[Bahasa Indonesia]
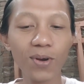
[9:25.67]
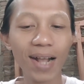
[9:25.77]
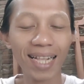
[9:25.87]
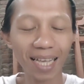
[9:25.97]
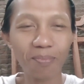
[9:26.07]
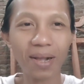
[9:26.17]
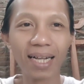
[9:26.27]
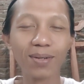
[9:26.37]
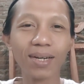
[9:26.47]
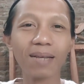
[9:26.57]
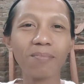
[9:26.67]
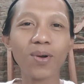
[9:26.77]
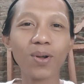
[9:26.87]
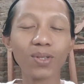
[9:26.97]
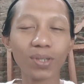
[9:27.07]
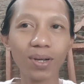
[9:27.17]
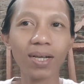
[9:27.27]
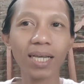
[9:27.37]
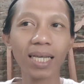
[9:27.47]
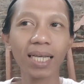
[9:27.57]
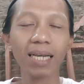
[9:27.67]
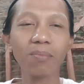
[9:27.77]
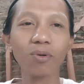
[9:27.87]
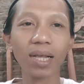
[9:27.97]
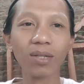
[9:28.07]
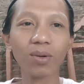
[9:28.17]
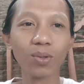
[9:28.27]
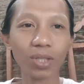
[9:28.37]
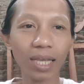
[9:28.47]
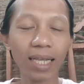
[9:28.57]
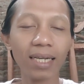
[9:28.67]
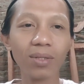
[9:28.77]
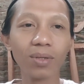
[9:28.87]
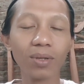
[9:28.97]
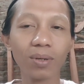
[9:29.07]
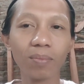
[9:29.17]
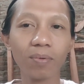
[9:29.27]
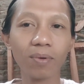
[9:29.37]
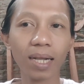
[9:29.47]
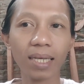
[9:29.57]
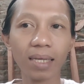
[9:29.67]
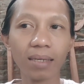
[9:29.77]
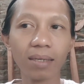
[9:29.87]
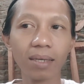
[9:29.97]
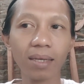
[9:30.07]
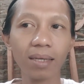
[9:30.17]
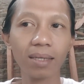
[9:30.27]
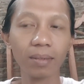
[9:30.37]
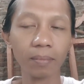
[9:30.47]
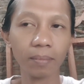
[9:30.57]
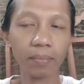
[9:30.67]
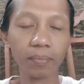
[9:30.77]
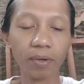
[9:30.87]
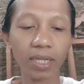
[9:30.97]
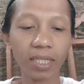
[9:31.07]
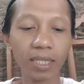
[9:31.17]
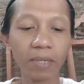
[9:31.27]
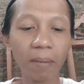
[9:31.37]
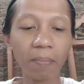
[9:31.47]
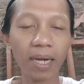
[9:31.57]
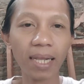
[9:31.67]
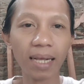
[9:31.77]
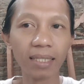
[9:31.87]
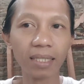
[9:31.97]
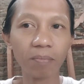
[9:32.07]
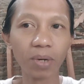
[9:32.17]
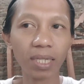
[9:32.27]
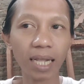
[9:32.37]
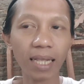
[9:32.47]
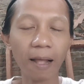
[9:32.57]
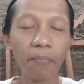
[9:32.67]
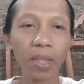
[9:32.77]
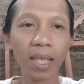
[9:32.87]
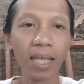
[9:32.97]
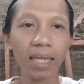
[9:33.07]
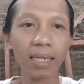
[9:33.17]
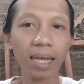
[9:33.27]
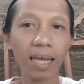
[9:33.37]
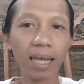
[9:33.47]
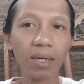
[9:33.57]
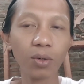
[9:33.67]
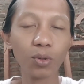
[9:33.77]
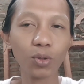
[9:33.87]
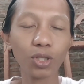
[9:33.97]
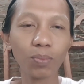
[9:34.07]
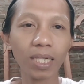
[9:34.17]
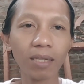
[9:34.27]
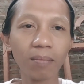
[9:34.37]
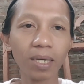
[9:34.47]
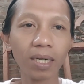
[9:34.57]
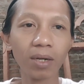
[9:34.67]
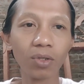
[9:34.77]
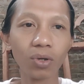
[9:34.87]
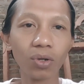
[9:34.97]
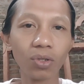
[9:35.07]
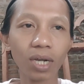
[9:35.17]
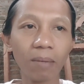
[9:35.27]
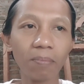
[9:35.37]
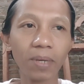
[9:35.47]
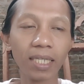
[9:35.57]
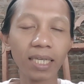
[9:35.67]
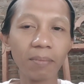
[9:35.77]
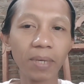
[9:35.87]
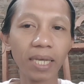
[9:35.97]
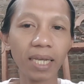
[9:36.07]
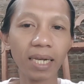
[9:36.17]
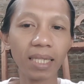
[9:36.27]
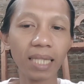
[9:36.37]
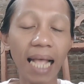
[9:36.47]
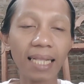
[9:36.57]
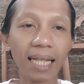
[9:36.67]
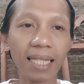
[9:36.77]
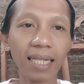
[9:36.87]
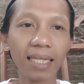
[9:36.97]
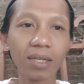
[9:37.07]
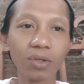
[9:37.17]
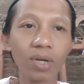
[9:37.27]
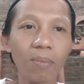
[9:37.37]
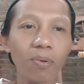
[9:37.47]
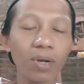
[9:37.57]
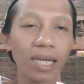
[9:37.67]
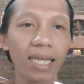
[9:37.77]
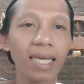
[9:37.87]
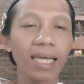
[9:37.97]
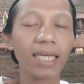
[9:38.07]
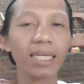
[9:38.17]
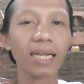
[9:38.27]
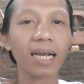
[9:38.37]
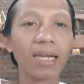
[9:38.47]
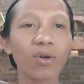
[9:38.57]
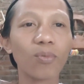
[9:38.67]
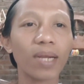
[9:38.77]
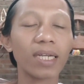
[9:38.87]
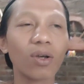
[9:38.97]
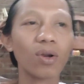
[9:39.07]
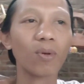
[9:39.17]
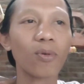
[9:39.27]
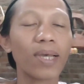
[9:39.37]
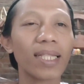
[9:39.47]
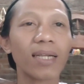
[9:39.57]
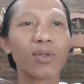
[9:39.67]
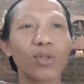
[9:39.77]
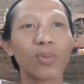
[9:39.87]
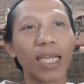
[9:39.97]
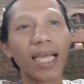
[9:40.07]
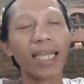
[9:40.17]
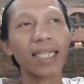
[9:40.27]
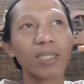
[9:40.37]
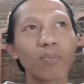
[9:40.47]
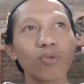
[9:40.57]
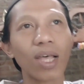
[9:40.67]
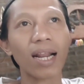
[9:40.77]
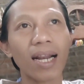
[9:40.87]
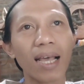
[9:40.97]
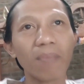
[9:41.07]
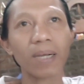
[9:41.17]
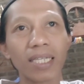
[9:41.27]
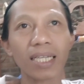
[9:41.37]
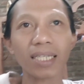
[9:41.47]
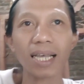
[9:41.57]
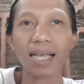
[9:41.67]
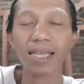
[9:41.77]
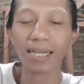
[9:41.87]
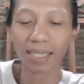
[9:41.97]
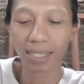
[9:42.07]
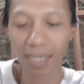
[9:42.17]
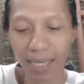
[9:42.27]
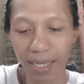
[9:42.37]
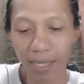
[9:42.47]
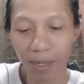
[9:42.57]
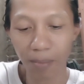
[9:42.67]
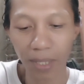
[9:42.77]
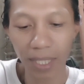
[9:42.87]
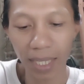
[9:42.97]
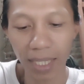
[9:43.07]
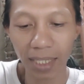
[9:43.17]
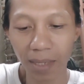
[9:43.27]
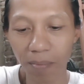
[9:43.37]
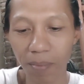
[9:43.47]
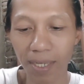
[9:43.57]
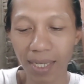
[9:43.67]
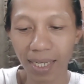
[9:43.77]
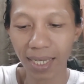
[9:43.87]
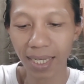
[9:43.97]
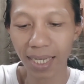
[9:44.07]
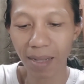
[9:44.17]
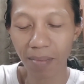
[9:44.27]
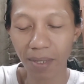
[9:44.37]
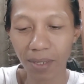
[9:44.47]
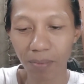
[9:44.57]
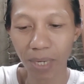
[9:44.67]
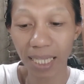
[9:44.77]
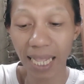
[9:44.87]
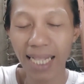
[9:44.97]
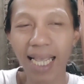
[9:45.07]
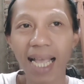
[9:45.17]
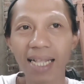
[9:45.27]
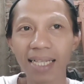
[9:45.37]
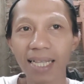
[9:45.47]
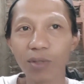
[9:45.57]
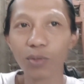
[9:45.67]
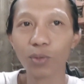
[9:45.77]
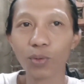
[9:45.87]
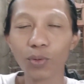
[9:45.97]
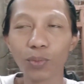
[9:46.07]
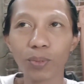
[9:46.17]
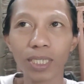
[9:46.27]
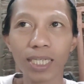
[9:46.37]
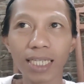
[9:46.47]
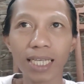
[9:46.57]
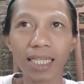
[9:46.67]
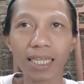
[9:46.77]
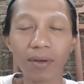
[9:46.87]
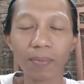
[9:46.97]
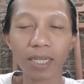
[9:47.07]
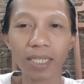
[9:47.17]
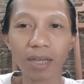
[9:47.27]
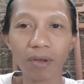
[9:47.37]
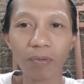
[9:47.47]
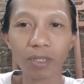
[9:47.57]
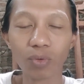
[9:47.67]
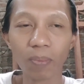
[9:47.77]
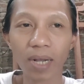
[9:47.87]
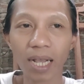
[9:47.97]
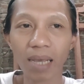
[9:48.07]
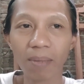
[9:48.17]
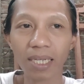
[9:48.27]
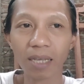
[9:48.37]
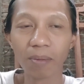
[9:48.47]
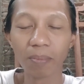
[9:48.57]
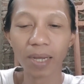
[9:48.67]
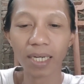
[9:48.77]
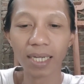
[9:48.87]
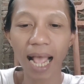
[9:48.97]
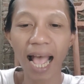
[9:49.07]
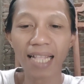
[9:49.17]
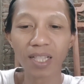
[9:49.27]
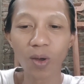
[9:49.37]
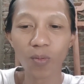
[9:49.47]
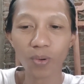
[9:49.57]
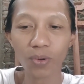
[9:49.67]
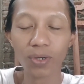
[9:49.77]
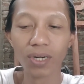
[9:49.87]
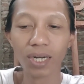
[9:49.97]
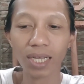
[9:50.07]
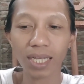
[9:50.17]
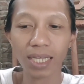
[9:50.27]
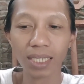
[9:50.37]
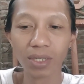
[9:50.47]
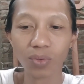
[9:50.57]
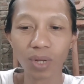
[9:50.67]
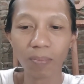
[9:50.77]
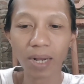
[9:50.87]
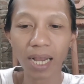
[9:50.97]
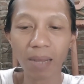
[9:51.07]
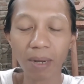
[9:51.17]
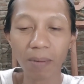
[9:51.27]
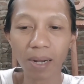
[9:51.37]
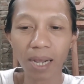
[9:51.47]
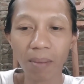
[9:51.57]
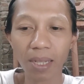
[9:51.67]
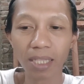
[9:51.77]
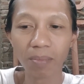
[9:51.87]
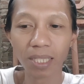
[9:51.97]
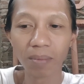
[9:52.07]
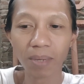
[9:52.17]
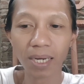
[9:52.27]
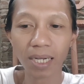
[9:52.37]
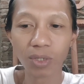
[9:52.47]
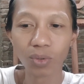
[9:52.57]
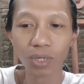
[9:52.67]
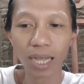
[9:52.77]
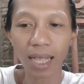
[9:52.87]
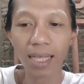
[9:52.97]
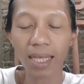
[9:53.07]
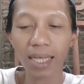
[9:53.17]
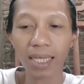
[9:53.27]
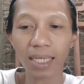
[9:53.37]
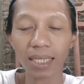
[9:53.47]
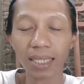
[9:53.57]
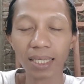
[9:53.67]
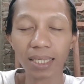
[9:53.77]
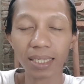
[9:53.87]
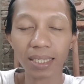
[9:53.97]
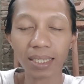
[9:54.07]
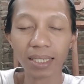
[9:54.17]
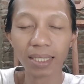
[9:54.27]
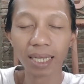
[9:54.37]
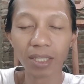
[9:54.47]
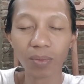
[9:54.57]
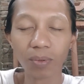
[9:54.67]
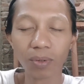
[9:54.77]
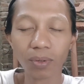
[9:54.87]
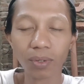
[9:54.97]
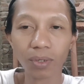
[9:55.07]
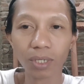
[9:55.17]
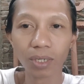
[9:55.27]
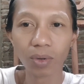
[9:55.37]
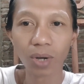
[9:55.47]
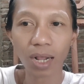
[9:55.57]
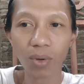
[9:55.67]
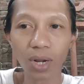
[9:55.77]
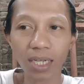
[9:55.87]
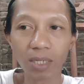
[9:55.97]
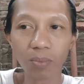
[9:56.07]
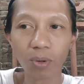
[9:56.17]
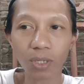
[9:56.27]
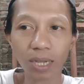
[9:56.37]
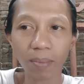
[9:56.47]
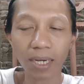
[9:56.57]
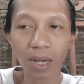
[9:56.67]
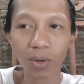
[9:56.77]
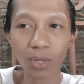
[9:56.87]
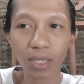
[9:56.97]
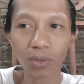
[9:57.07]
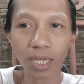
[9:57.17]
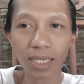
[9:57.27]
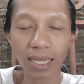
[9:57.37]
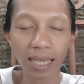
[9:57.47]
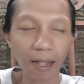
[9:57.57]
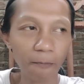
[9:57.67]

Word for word: banyak banget lur lim co lim buat konten itu ya banyak ya pokoknya tetap sabar yang tetap bertanya dan untuk teman-teman konco-konco kabeh yang pengen tanya-tanya ya juga boleh silahkan komen di kolom komentar YouTube saya ini seputaran apa saja yang penting tetap eh, apa ya pertanyaannya itu bisa saya jawab saya jawab sesuai pengalaman saya pribadi ataupun sesuai pengalaman-pengalaman teman-teman yang sudah eh, ataupun orang-orang sepuh zaman dahulu yang sudah saya